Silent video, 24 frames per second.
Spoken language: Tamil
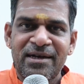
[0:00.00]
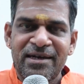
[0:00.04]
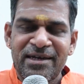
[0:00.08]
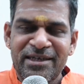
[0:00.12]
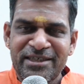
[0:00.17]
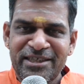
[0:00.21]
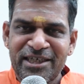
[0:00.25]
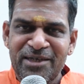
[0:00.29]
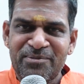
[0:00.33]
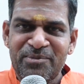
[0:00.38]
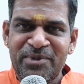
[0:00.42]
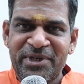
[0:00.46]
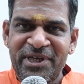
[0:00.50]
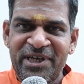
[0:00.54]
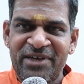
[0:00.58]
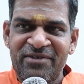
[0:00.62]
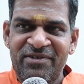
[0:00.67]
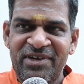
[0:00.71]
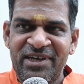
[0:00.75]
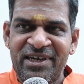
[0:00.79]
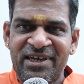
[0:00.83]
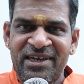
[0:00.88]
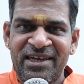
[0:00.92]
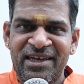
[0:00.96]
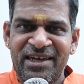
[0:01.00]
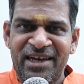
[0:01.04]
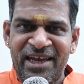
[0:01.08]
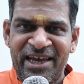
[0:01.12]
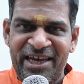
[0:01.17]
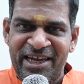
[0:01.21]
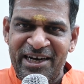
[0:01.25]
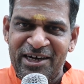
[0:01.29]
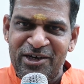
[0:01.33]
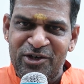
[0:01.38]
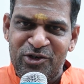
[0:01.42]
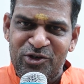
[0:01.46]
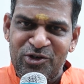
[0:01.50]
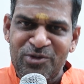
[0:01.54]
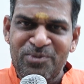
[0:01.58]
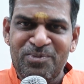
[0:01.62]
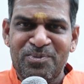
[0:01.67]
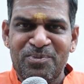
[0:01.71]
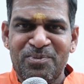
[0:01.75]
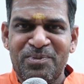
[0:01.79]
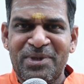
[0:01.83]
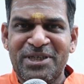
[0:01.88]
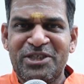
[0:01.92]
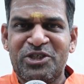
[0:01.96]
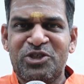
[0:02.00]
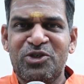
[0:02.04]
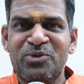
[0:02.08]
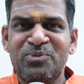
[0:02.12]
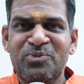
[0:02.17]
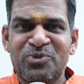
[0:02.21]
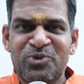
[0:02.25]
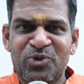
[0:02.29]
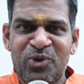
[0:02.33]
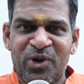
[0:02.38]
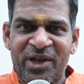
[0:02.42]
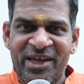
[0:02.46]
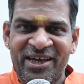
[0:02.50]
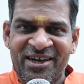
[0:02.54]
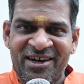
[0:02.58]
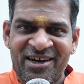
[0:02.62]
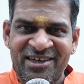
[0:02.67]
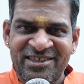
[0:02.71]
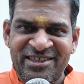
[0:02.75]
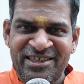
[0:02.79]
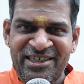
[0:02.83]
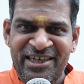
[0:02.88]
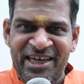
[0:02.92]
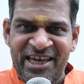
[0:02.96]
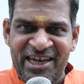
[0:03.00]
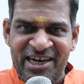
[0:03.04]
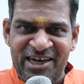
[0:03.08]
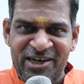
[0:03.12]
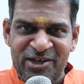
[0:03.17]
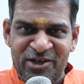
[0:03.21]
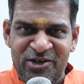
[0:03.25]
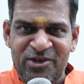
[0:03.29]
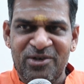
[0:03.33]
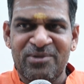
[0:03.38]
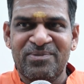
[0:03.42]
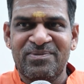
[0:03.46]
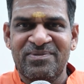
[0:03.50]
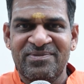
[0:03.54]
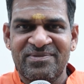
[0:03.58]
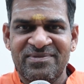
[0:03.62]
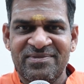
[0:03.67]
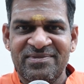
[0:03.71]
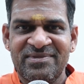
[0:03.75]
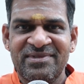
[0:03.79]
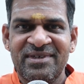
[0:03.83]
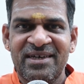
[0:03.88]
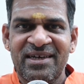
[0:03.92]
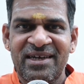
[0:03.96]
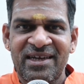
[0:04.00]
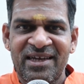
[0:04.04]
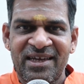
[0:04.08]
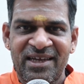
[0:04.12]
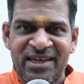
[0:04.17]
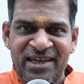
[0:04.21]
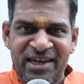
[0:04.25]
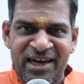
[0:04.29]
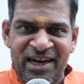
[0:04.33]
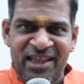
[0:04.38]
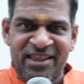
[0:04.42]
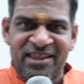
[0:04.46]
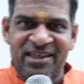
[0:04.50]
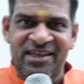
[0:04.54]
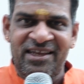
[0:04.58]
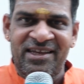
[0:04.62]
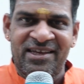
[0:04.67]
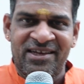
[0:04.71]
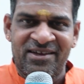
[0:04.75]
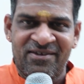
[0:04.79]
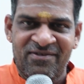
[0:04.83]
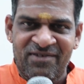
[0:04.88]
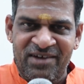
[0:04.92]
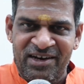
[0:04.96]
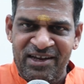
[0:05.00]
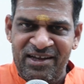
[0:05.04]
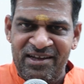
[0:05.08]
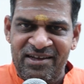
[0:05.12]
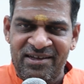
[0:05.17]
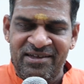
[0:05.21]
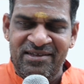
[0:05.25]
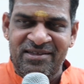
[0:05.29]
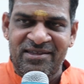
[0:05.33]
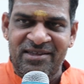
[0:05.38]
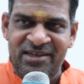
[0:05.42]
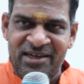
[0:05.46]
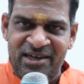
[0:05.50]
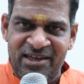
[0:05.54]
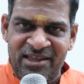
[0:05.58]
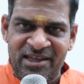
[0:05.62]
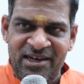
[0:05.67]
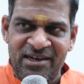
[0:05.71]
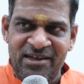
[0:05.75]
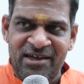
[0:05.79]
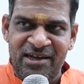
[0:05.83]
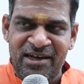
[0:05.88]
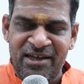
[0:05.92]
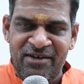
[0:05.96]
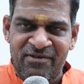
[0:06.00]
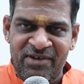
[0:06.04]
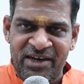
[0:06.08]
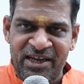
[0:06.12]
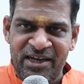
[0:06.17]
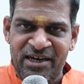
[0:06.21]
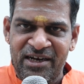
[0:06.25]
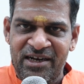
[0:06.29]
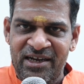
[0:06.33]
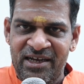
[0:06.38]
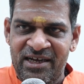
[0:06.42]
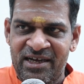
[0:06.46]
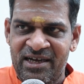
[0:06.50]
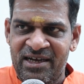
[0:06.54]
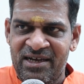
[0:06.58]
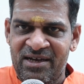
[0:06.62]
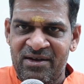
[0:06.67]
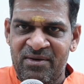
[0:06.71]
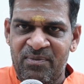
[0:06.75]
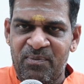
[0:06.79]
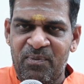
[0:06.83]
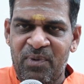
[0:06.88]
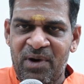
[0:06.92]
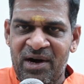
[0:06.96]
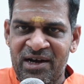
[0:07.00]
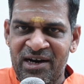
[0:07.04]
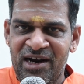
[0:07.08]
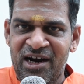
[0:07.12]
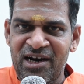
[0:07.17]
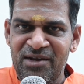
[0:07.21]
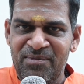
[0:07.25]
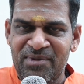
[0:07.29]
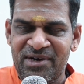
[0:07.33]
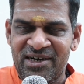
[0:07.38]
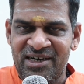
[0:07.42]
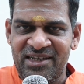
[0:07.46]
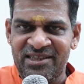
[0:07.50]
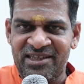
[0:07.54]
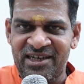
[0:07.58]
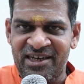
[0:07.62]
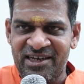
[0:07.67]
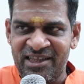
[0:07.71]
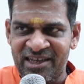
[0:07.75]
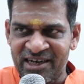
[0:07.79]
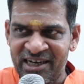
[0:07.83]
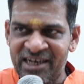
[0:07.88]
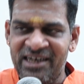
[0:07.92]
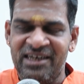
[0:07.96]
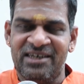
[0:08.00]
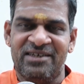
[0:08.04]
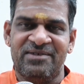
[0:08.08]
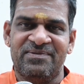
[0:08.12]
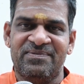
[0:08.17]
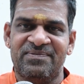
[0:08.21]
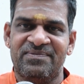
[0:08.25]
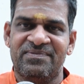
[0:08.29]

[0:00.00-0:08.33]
நிஜம் டிவி நேயர்களுக்கும் மற்றும் தொலைக்காட்சி நேயர்களுக்கும் எனது வரி தேர்தலான வருகின்ற பாராளுமன்ற தேர்தலில்